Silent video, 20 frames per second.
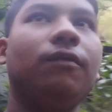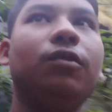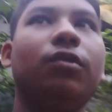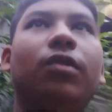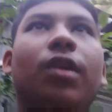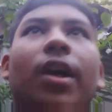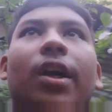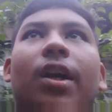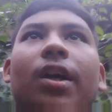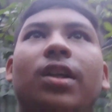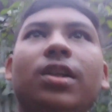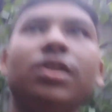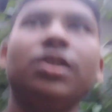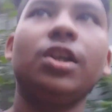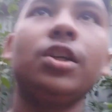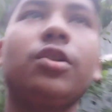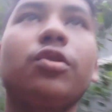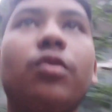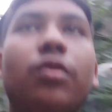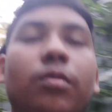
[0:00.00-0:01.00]
ভিডিওটা এখানে
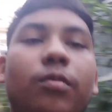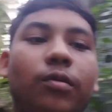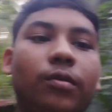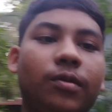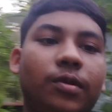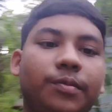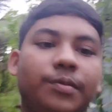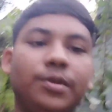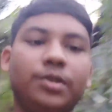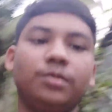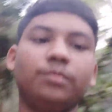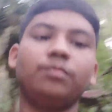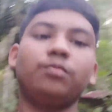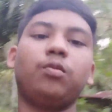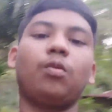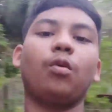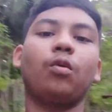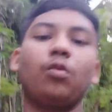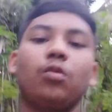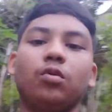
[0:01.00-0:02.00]
শেষ করবো আর বেশি
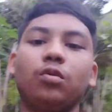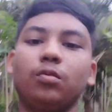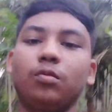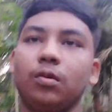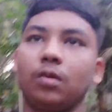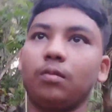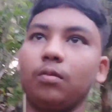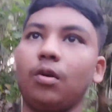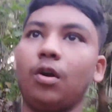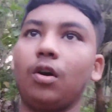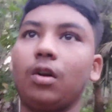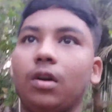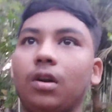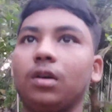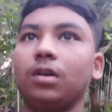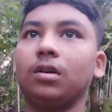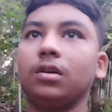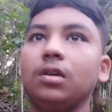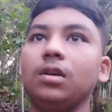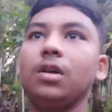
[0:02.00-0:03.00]
বড় করবো না ব্লগটা